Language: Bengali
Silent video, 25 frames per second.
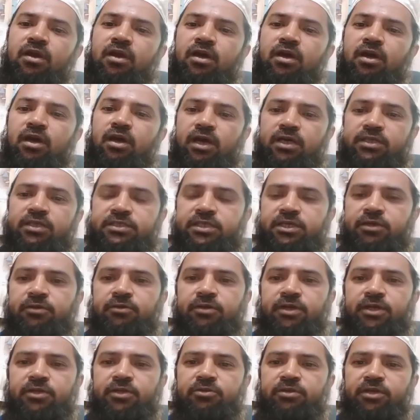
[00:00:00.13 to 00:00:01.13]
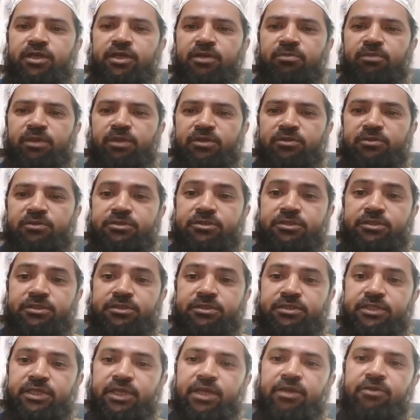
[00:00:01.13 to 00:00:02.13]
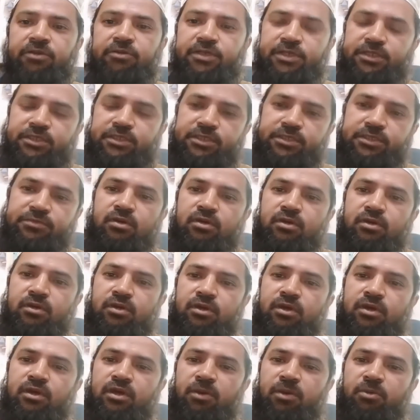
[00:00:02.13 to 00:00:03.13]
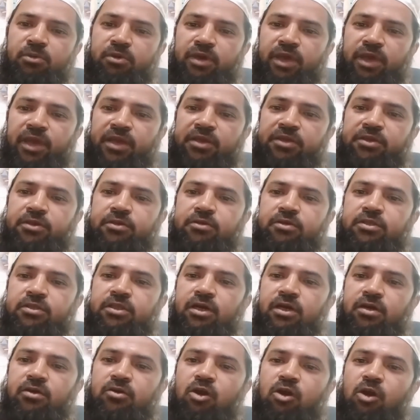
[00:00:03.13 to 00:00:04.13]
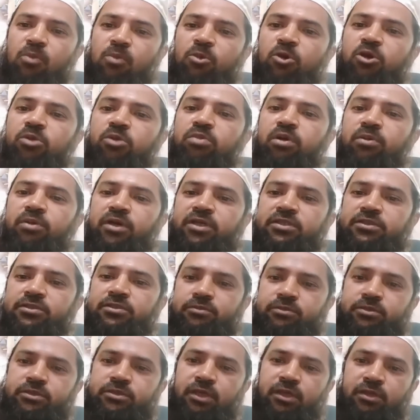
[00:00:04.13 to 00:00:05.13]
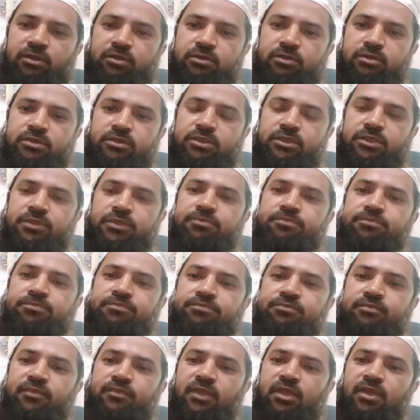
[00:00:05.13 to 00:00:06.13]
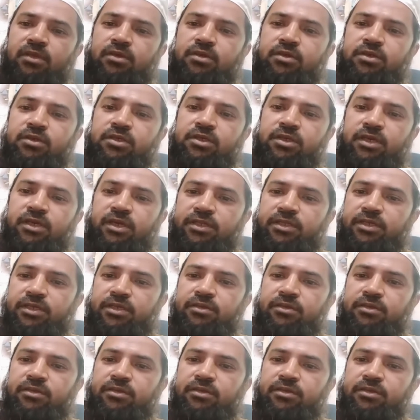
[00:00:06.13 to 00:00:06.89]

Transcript: আজকে গোটা দুনিয়ার মানুষ জেগে উঠেছে এবং একটি কথা কমনভাবে আজকে উচ্চারিত হচ্ছে স্বাধীন